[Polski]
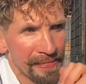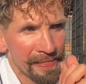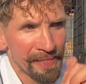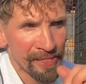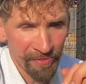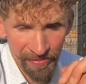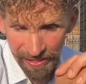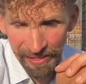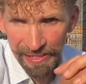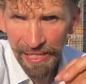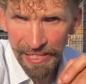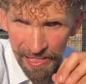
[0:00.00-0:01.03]
gdzie
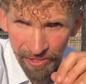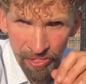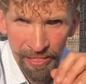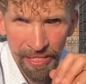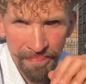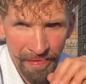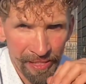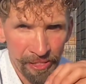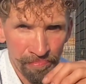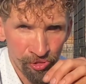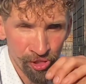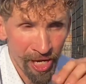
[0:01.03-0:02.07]
weterynaria to jak najbardziej
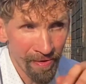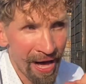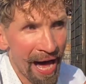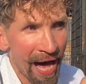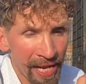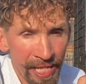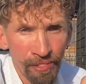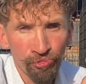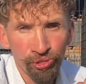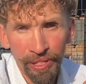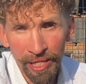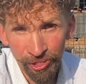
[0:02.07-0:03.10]
przyjęła, ale
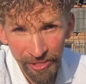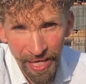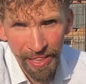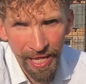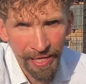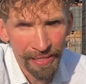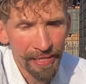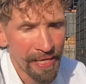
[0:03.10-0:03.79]
już na ścianach